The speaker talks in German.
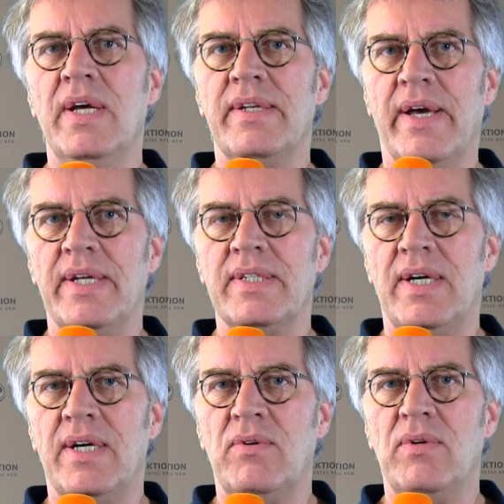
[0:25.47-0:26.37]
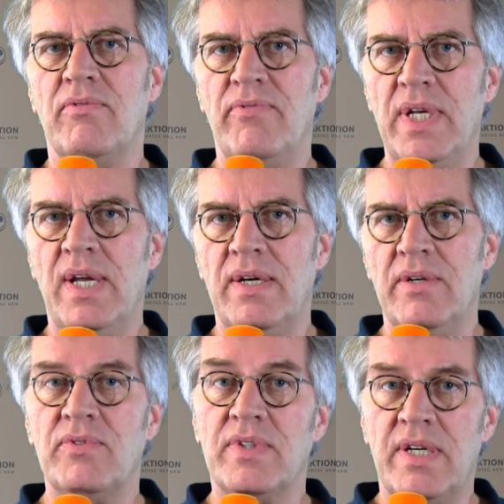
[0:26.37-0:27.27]
der Eintragungen
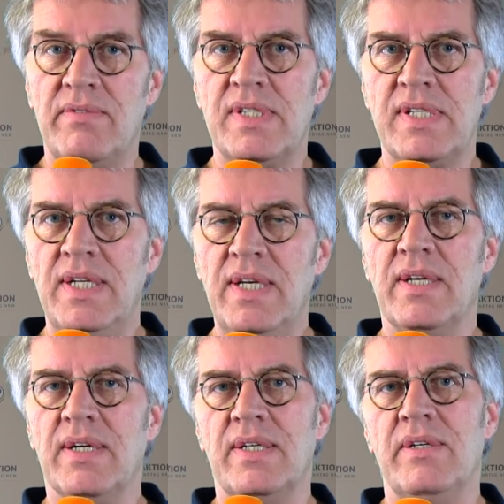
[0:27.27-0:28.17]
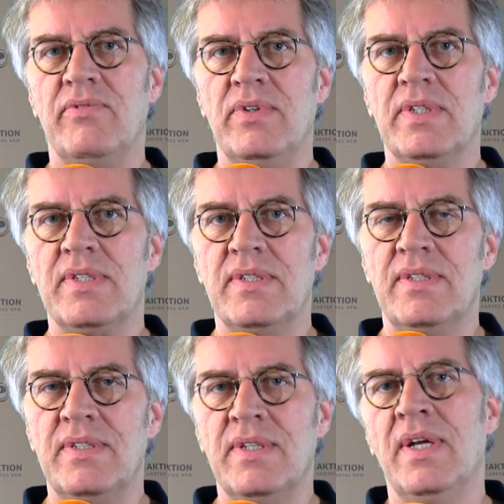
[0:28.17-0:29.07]
fehlerhaft, teilweise illegal erfolgt sind.